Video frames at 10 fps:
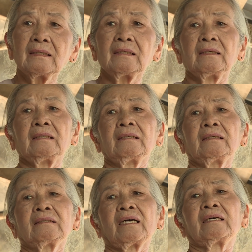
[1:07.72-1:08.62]

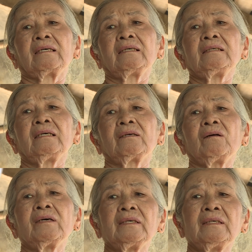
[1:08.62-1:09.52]
trời ơi
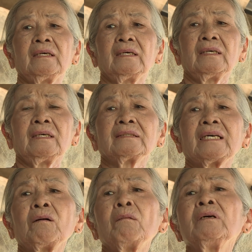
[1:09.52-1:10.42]
con ơi
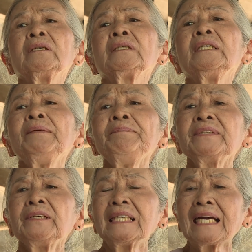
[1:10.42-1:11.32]
sao không kiếm
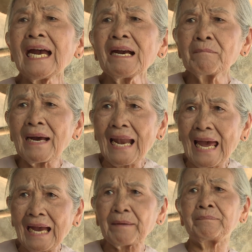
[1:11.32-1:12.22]
chuyện khác mà
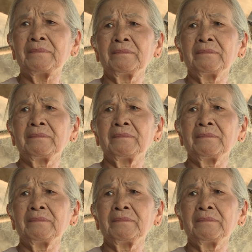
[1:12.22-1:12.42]
làm